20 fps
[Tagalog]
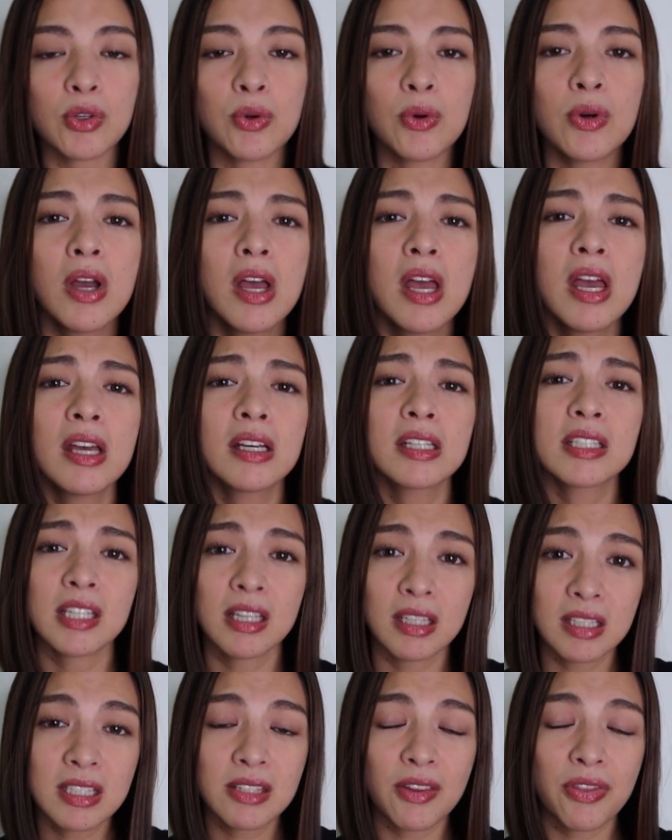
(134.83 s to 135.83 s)
So,
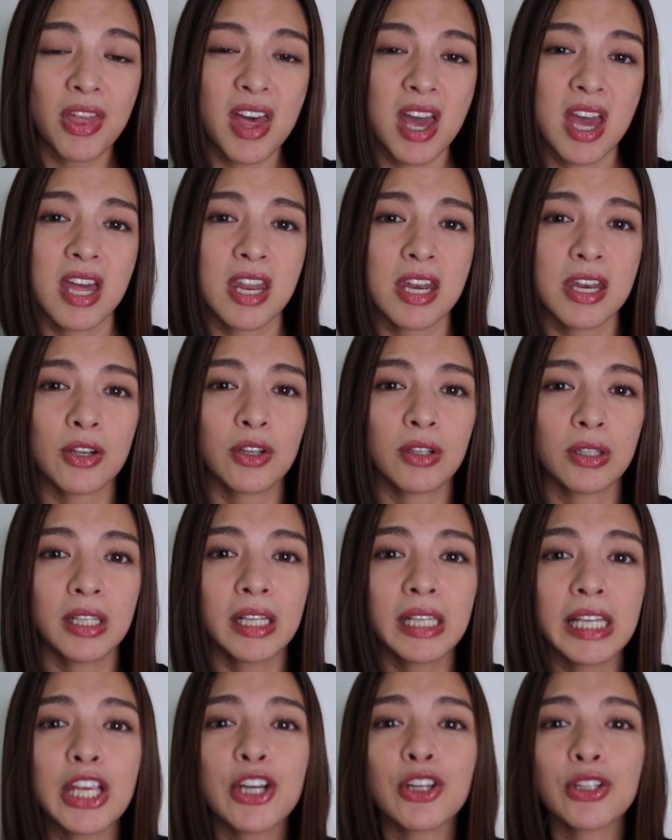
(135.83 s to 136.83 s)
since then,
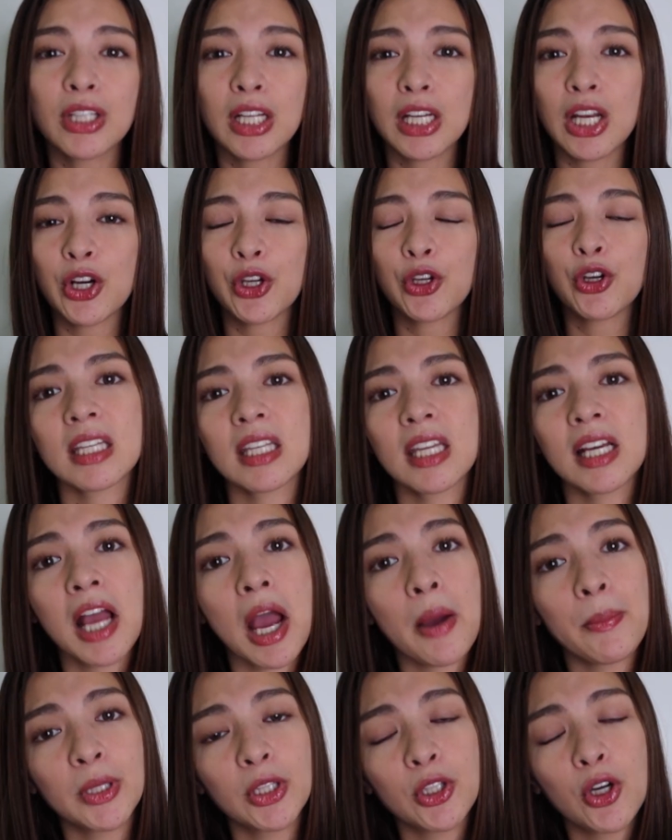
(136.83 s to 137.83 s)
clear na lang yung
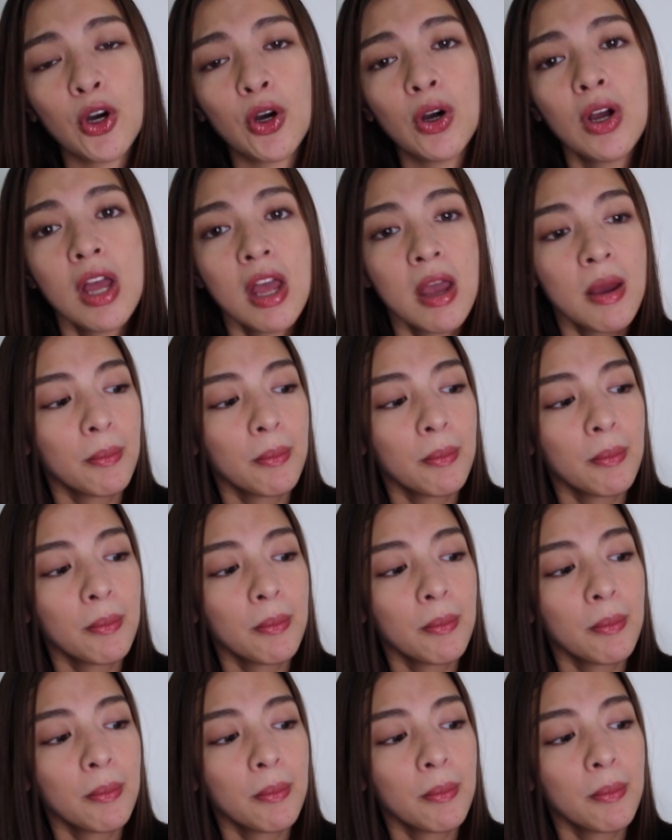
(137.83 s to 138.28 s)
ginagamit ko.